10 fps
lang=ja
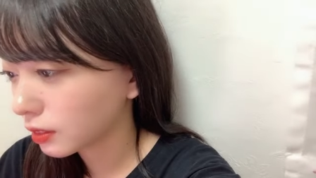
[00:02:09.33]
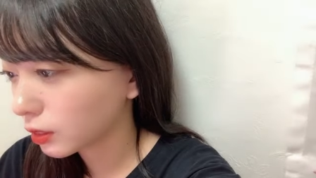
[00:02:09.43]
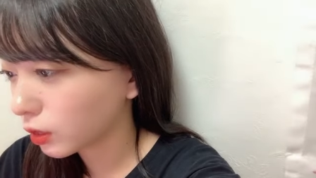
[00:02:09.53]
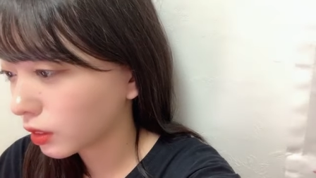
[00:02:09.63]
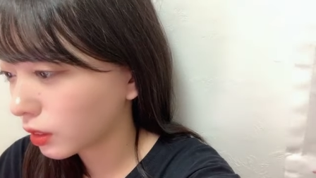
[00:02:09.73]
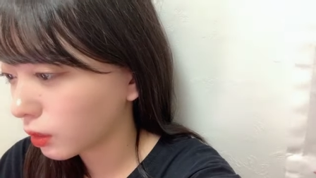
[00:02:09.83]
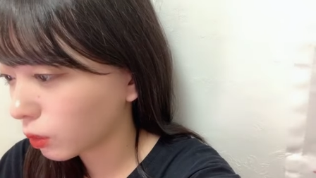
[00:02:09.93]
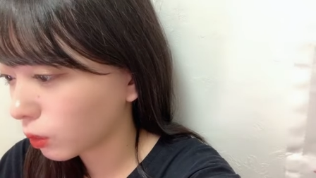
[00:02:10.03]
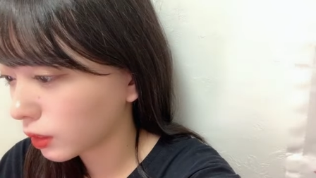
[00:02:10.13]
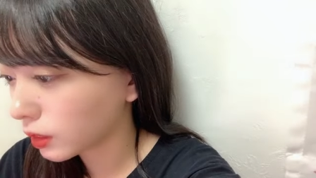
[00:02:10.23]
それで
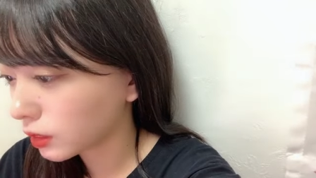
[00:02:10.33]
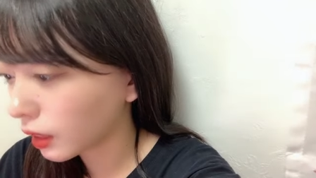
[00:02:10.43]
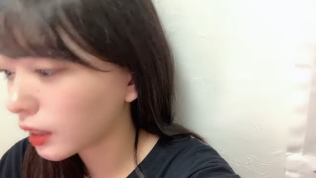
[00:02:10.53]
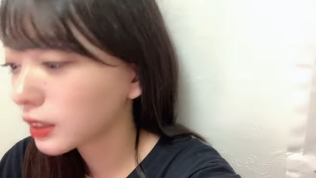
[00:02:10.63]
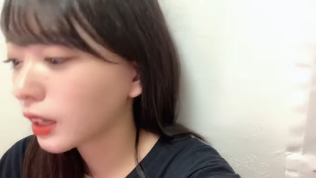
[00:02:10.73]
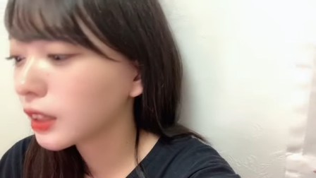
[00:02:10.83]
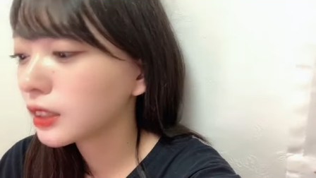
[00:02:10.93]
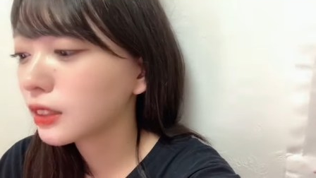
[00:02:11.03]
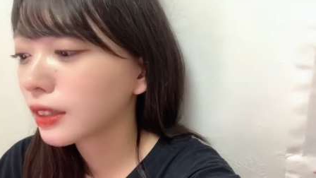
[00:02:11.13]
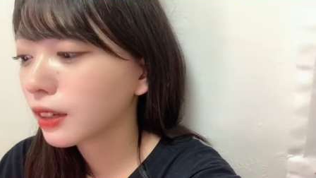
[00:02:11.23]
終わって明日配
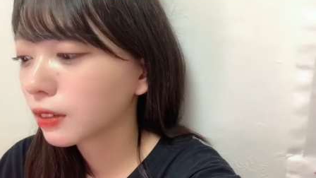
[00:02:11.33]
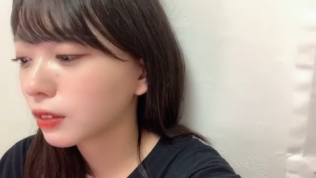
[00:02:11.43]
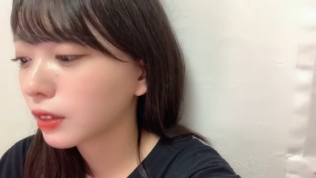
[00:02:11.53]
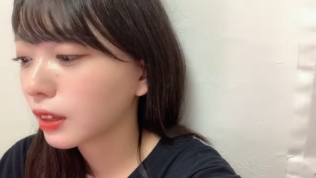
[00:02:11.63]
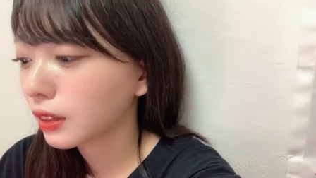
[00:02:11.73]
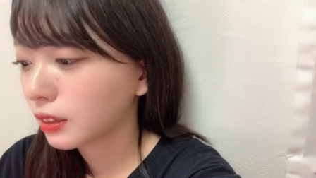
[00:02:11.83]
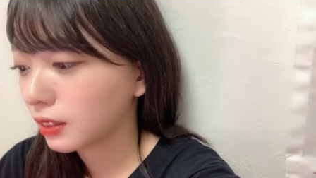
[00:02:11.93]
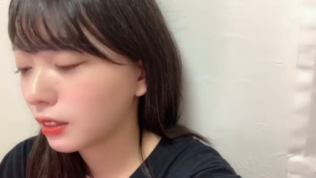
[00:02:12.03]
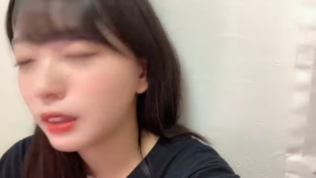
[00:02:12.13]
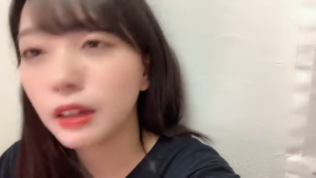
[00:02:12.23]
信できるので
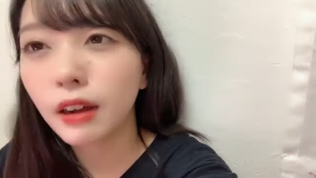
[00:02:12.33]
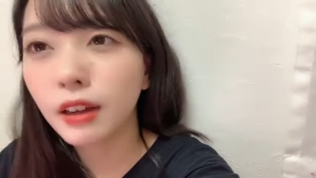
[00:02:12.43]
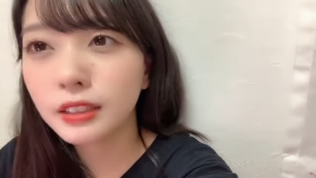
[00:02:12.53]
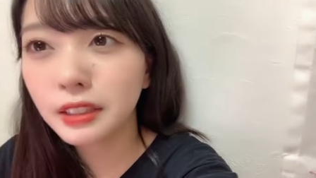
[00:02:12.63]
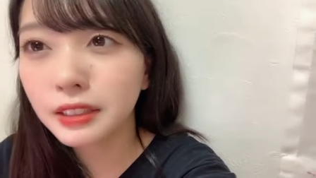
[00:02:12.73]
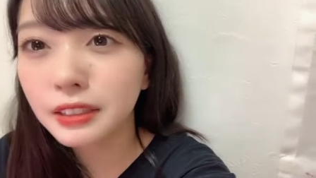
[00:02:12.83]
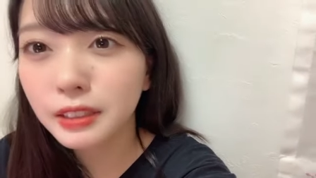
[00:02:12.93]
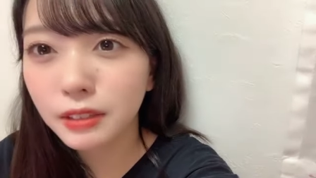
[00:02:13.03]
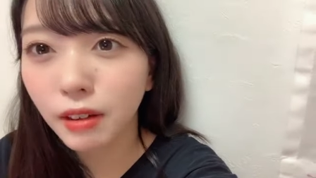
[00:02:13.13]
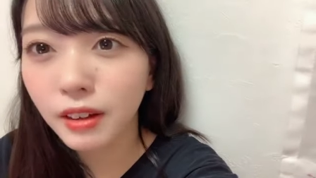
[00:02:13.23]
明日でいい
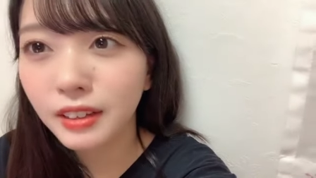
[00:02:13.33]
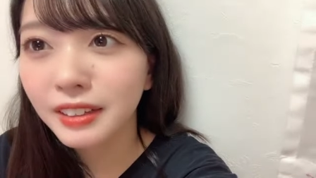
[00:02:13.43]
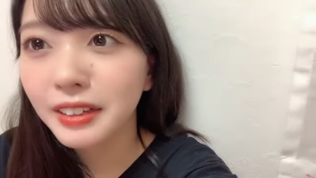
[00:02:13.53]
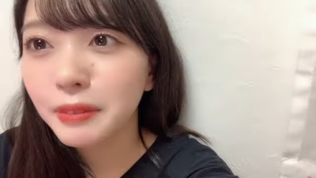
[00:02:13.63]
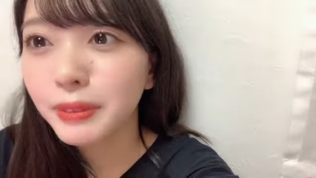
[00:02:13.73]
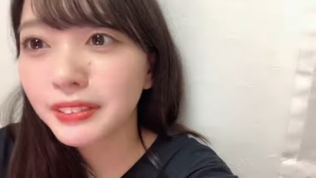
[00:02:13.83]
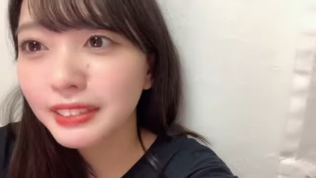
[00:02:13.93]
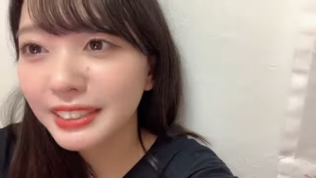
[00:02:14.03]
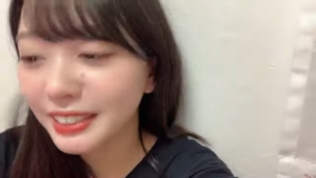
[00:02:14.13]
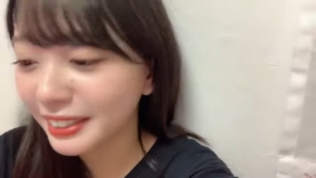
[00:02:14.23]
ですかびっく
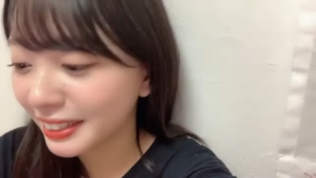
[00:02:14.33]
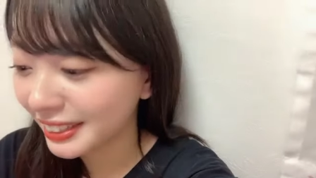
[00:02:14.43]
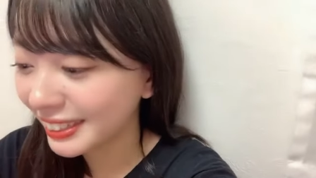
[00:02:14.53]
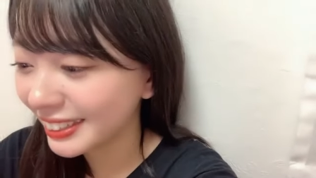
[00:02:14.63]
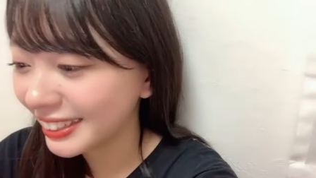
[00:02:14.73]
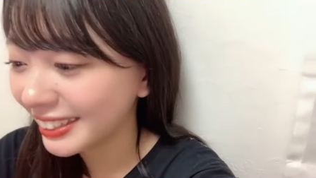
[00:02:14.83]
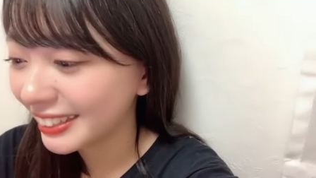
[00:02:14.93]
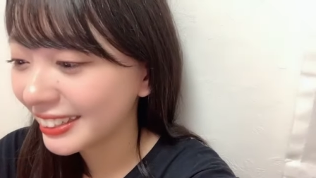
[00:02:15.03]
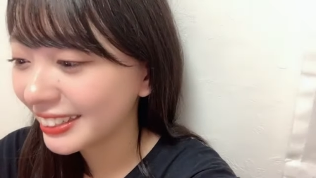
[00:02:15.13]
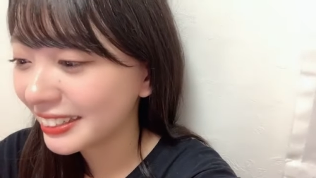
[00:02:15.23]
りしちゃった
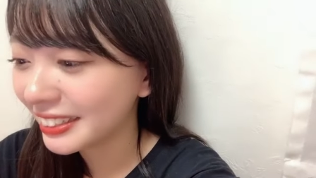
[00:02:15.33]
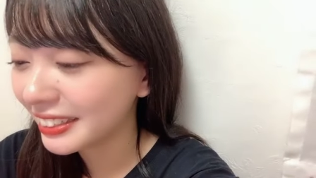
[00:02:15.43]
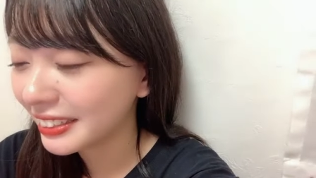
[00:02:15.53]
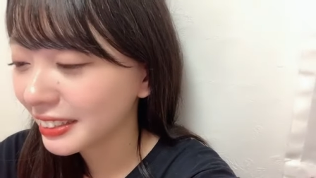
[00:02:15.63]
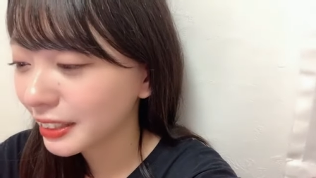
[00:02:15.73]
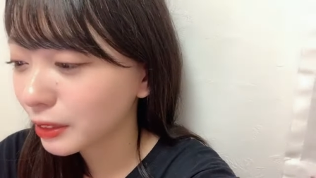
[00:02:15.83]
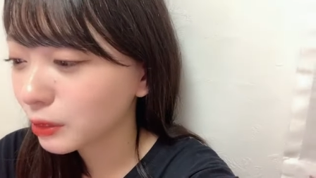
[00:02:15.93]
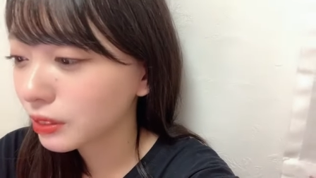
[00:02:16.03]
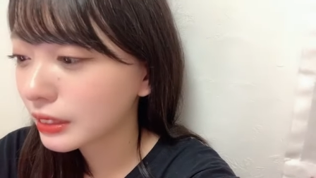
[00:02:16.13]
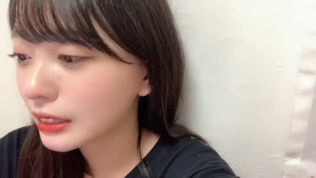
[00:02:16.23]

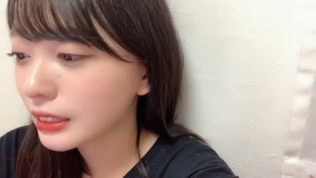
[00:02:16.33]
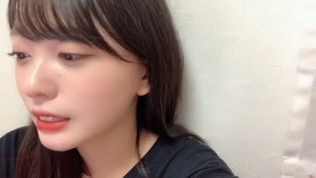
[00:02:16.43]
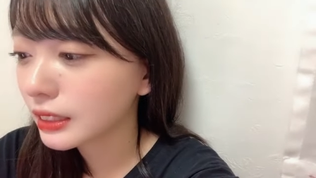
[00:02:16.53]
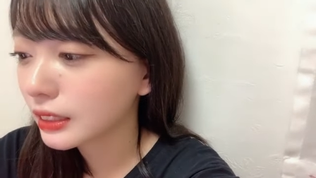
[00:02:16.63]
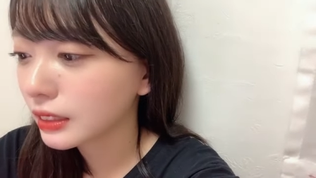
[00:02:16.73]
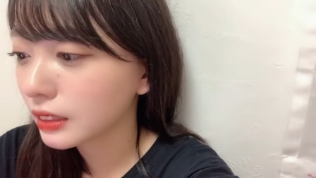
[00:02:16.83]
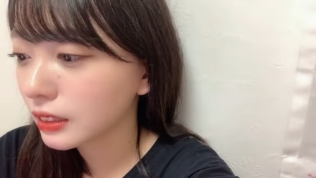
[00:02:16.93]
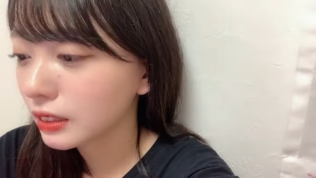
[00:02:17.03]
菊池